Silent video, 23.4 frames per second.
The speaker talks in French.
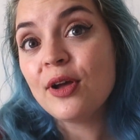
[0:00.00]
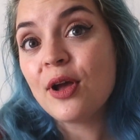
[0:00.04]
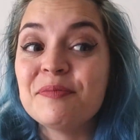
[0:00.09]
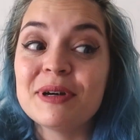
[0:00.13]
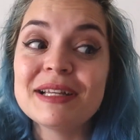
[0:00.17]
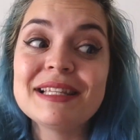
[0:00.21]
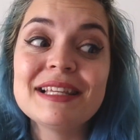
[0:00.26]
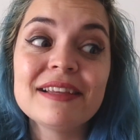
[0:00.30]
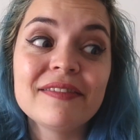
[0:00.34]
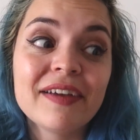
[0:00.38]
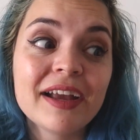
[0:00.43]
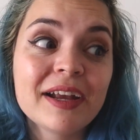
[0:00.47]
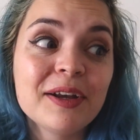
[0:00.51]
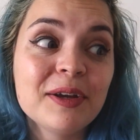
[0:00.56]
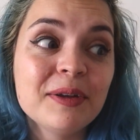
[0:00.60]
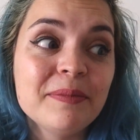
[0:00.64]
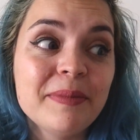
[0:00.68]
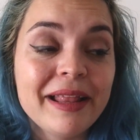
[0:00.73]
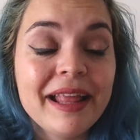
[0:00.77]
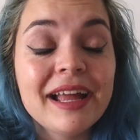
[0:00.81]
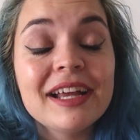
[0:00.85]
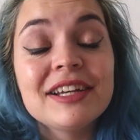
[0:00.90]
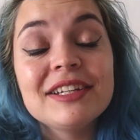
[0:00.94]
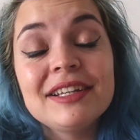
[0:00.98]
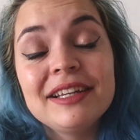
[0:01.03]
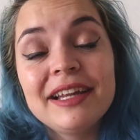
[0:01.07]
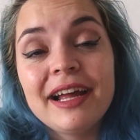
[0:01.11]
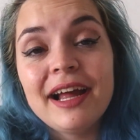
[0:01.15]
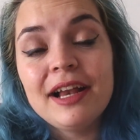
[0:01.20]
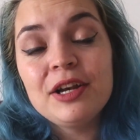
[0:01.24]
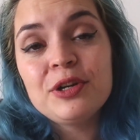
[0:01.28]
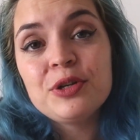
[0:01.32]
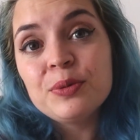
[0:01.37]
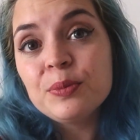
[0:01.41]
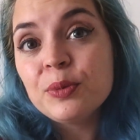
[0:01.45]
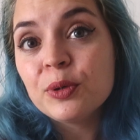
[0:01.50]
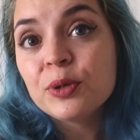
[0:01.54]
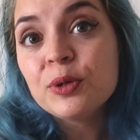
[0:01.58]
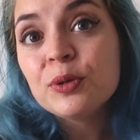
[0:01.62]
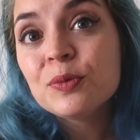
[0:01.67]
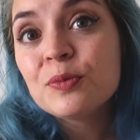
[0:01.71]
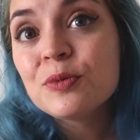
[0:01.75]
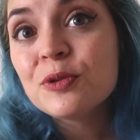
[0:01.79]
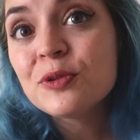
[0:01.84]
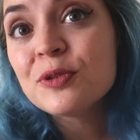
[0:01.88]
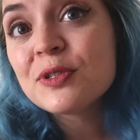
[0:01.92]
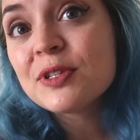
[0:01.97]
Moi c'est vrai que de manière générale je suis
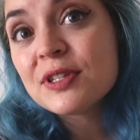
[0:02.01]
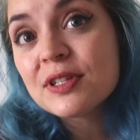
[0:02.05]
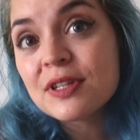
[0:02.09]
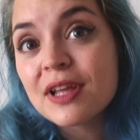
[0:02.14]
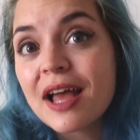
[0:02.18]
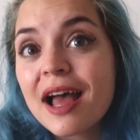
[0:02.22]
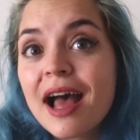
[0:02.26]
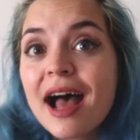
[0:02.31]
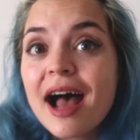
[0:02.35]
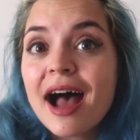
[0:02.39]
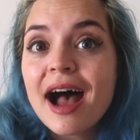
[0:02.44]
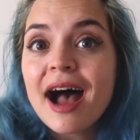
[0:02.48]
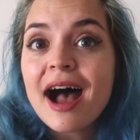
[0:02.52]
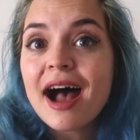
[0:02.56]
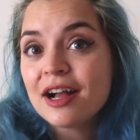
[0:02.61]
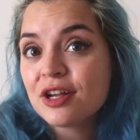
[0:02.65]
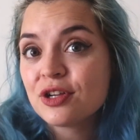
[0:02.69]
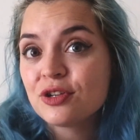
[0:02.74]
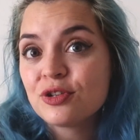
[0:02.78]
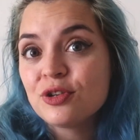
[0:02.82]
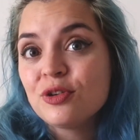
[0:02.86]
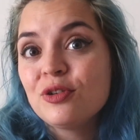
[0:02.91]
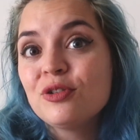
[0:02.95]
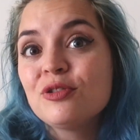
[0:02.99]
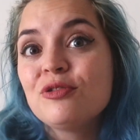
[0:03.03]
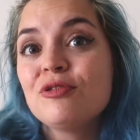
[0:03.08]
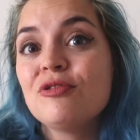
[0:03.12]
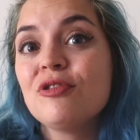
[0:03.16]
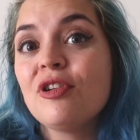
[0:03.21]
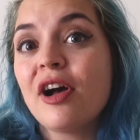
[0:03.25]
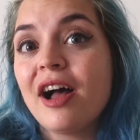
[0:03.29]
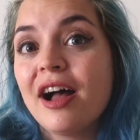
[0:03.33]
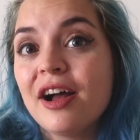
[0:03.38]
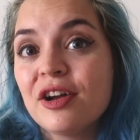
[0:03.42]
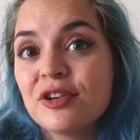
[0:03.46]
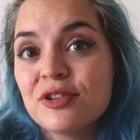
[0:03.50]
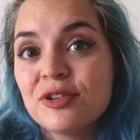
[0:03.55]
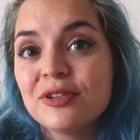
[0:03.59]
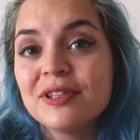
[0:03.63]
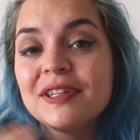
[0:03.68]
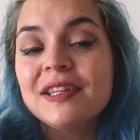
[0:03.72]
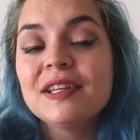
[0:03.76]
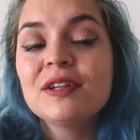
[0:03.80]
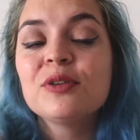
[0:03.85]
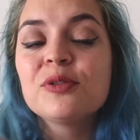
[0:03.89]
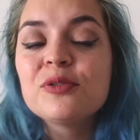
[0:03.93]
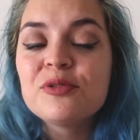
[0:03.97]
beaucoup plus argent, couleur
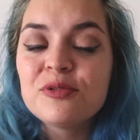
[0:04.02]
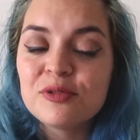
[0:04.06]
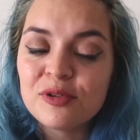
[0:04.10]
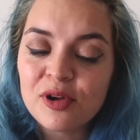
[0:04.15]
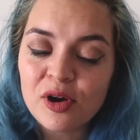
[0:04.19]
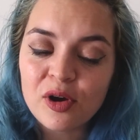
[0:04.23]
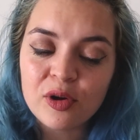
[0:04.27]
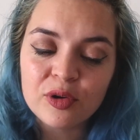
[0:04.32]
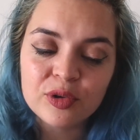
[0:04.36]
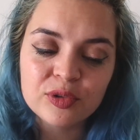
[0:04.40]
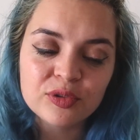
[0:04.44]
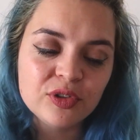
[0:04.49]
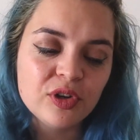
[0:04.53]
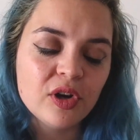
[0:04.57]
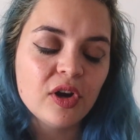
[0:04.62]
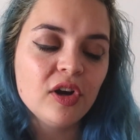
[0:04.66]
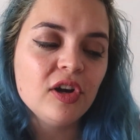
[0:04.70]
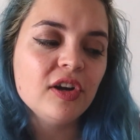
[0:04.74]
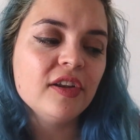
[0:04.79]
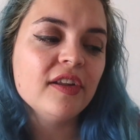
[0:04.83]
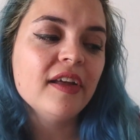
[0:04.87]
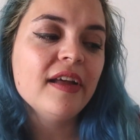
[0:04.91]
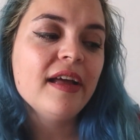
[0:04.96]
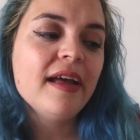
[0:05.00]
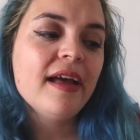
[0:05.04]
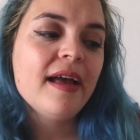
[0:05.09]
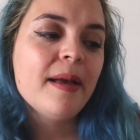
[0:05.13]
argentée que couleur rose gold.